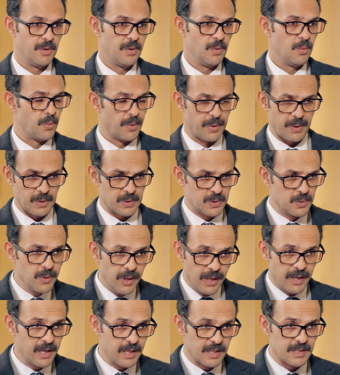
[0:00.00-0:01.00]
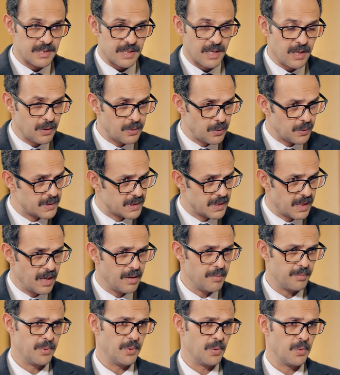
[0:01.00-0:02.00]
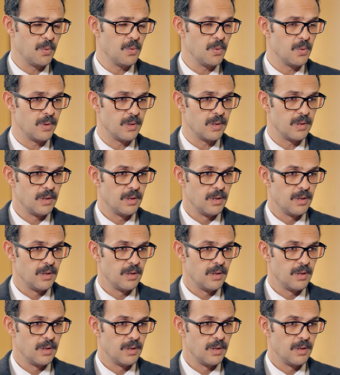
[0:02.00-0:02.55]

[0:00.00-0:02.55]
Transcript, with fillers: والرسول عليه الصلاه والسلام بيقول